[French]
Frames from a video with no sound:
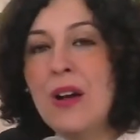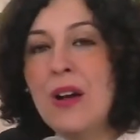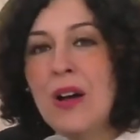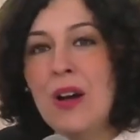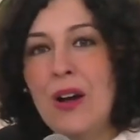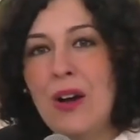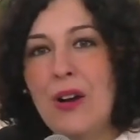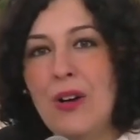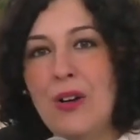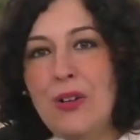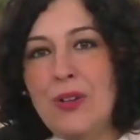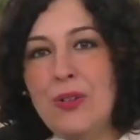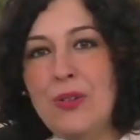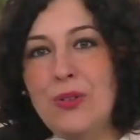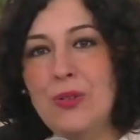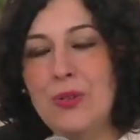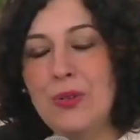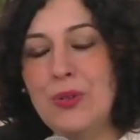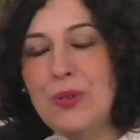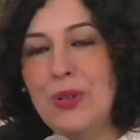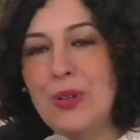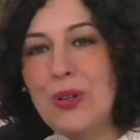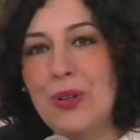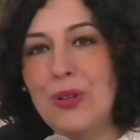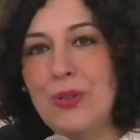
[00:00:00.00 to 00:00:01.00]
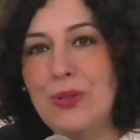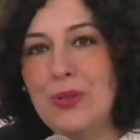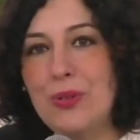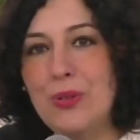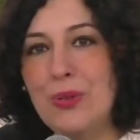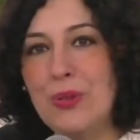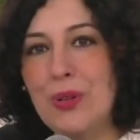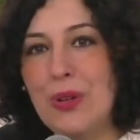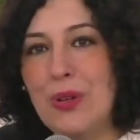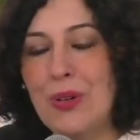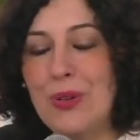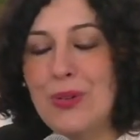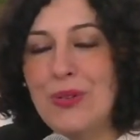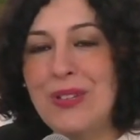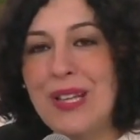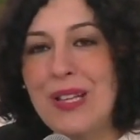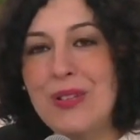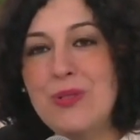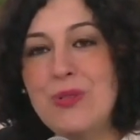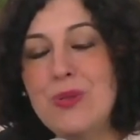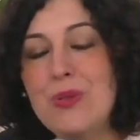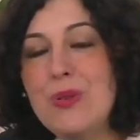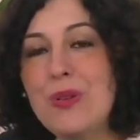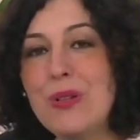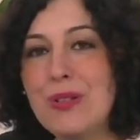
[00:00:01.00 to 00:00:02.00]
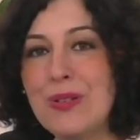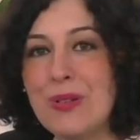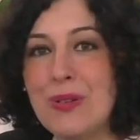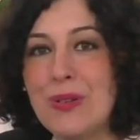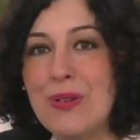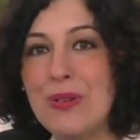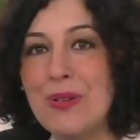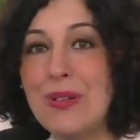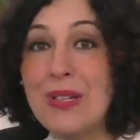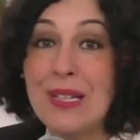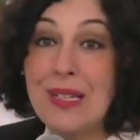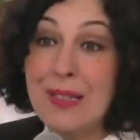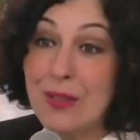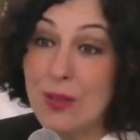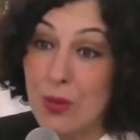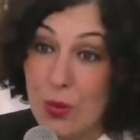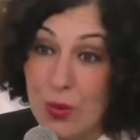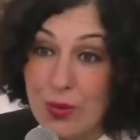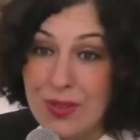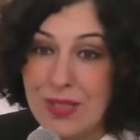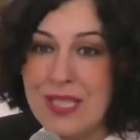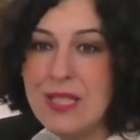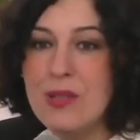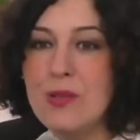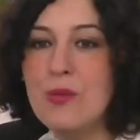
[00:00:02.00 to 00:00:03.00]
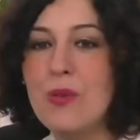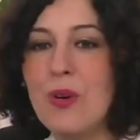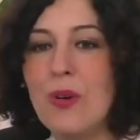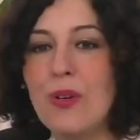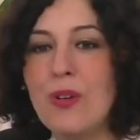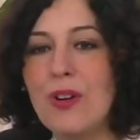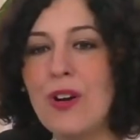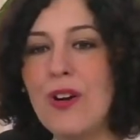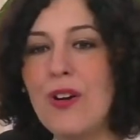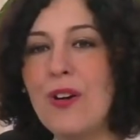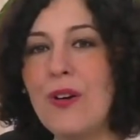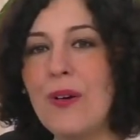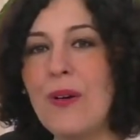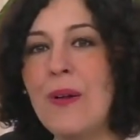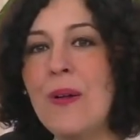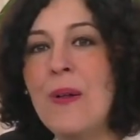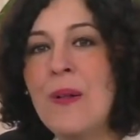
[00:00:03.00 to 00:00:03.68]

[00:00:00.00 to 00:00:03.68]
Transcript: d'adultes, de, d'adultes, et continue encore